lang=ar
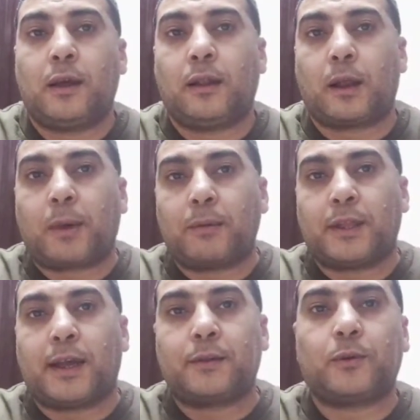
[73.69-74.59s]
الارباح
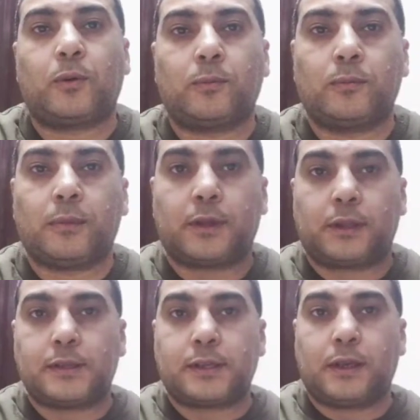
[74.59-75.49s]
بتاعتكم آه،
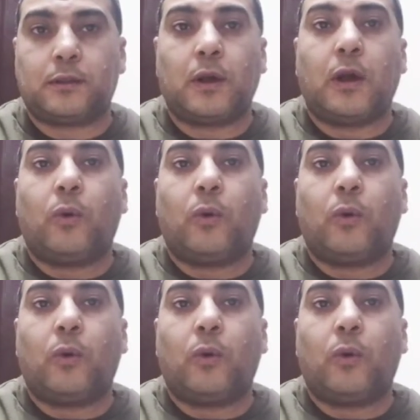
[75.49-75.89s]
تزيد